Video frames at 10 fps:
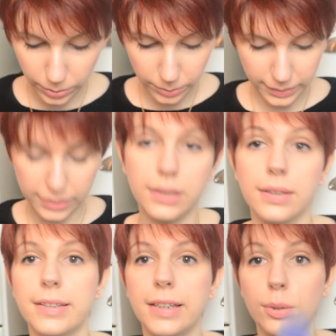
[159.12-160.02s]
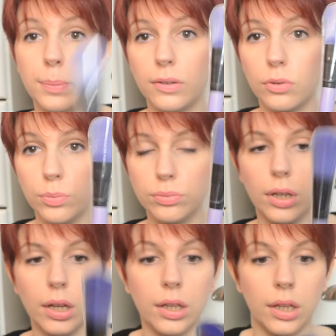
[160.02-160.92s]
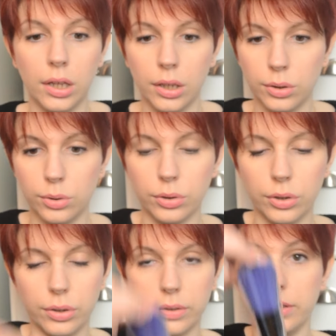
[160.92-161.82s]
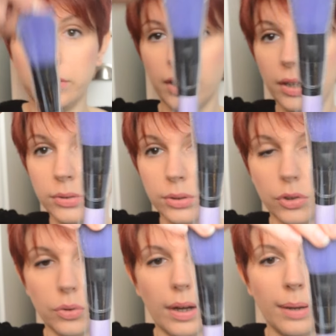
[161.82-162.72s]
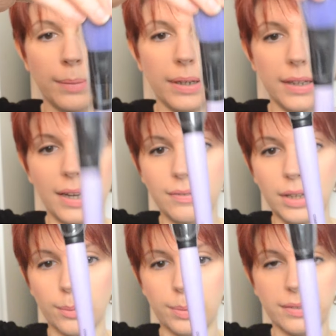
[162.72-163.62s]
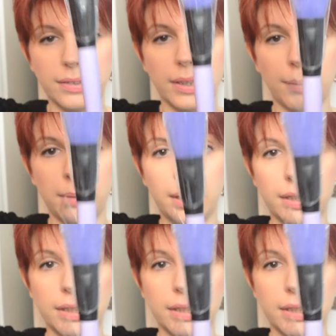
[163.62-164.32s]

premier qui est le pinceau poudre. Donc déjà on le reçoit emballé avec un plastique en bas